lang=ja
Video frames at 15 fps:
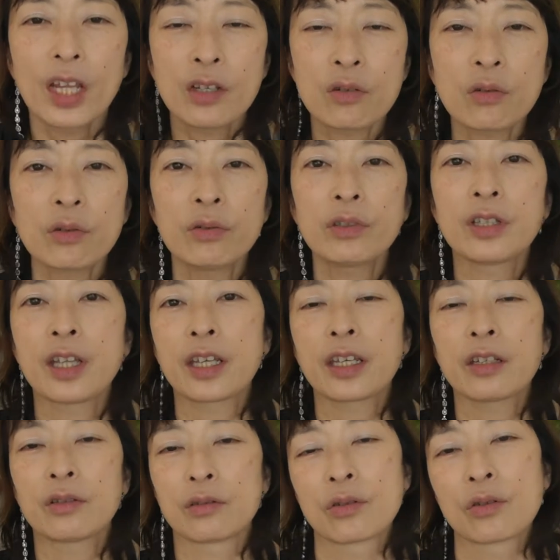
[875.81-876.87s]
そういうふうにで
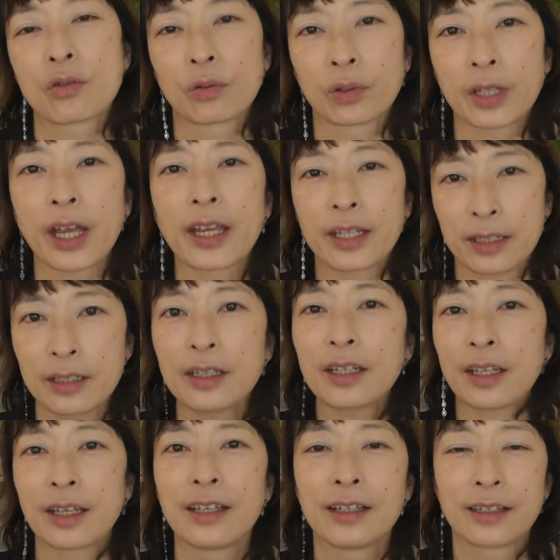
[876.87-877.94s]
きる状態
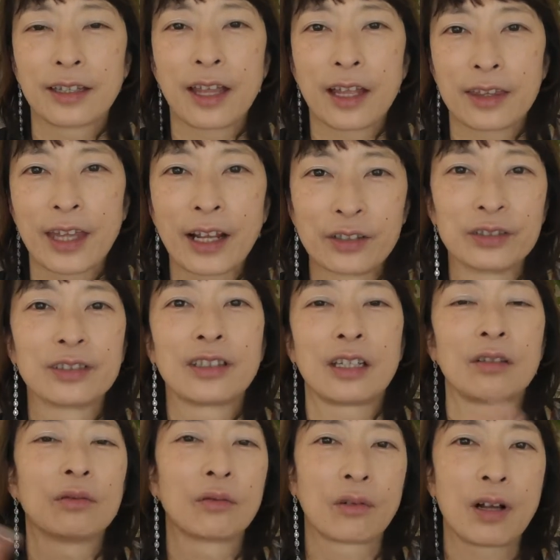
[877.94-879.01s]
にななるって
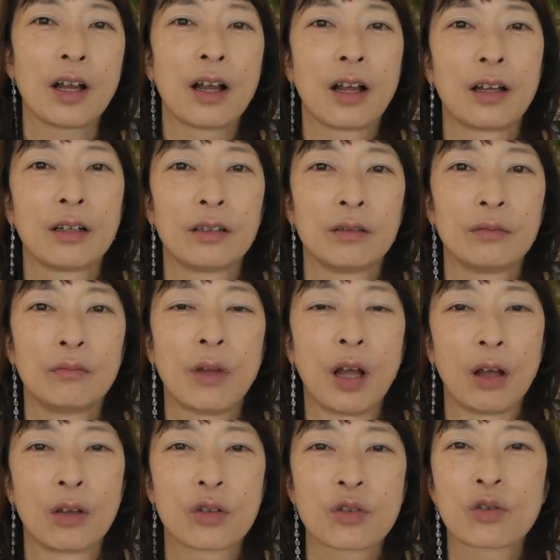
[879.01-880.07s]
いうのが
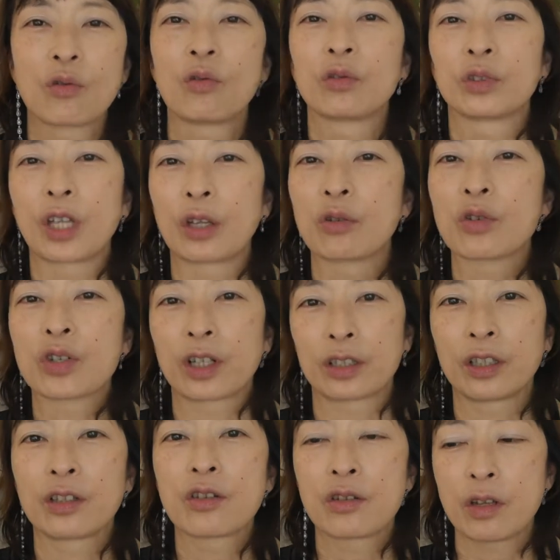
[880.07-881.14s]
まあ、すごく楽しかっ
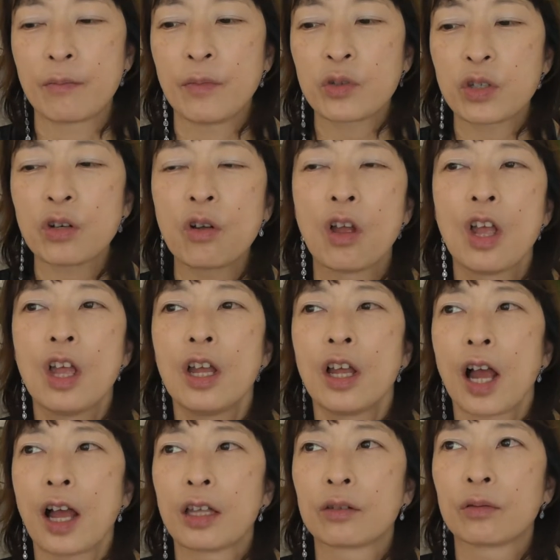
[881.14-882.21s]
たですねもちろん
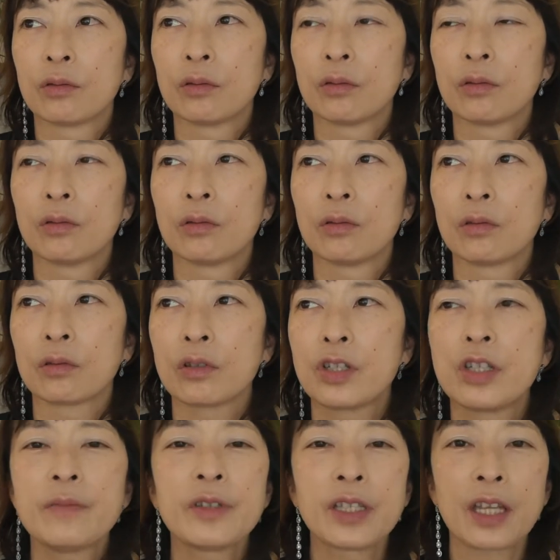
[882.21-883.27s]
あの
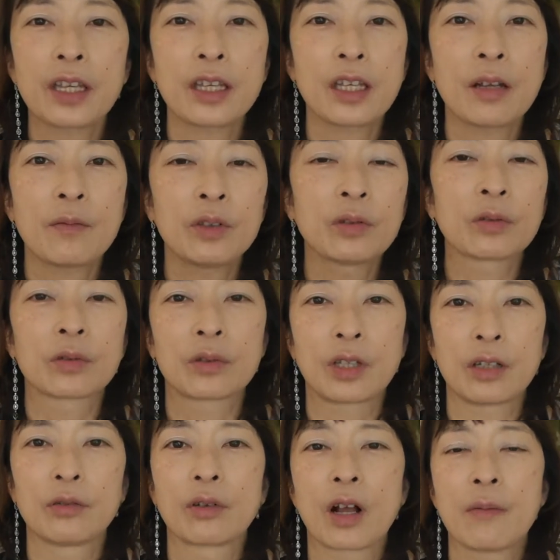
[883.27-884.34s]
事務的なものっ
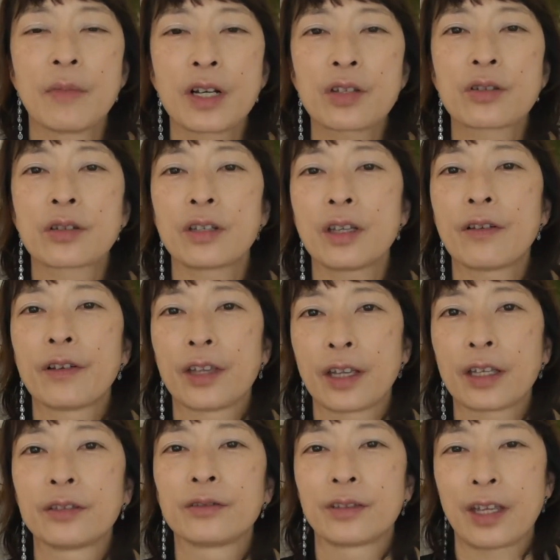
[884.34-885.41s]
ていうのがあまり好きでは
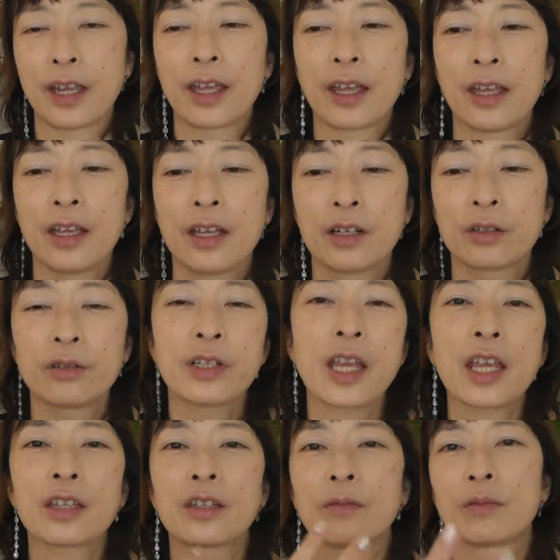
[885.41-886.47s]
ないので
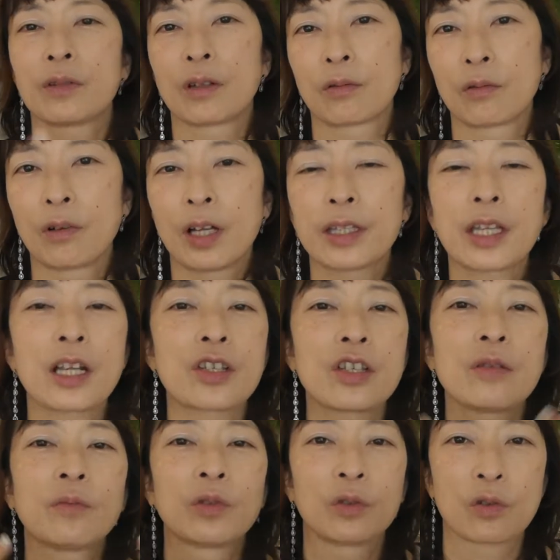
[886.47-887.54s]
クリエイティブな方新し
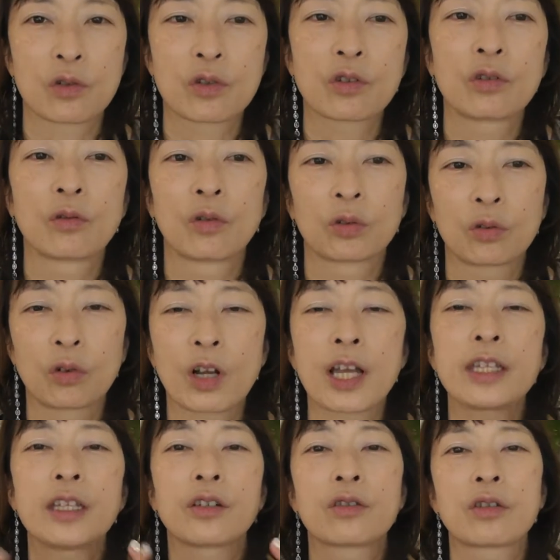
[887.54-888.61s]
いものを作ること
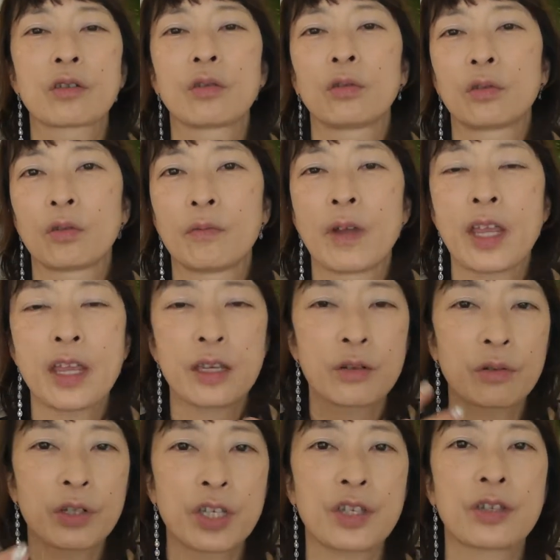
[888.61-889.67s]
開拓すること、まあ、営
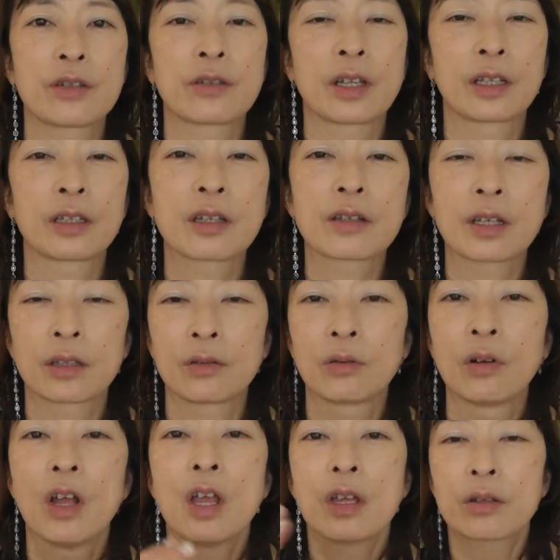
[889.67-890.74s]
業気質なんですけ
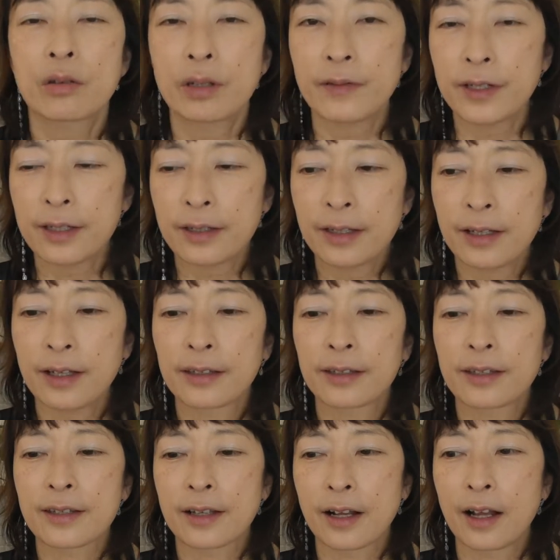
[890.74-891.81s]
どそれは好きなん
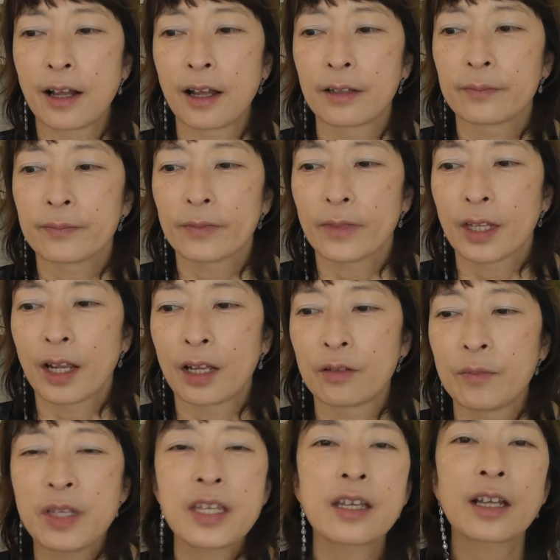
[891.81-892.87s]
ですがあの
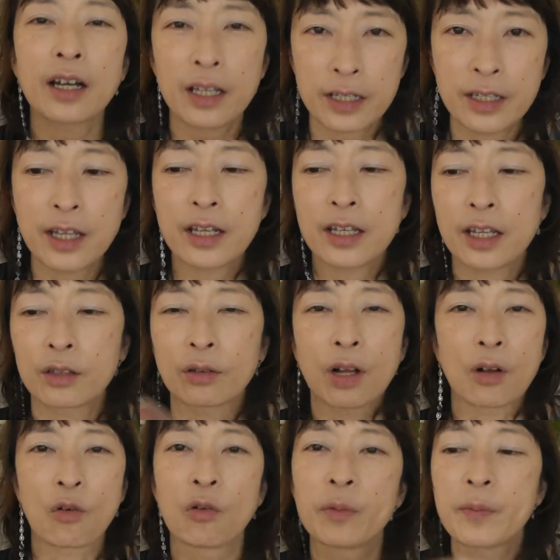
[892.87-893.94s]
右から左へと
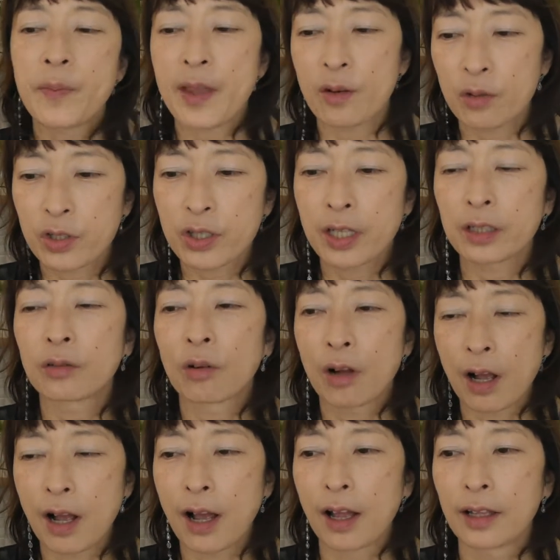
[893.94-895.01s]
かコピペをしてと
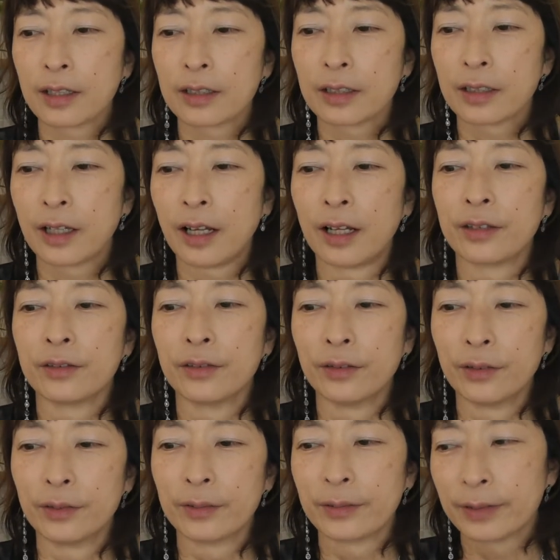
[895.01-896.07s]
かあの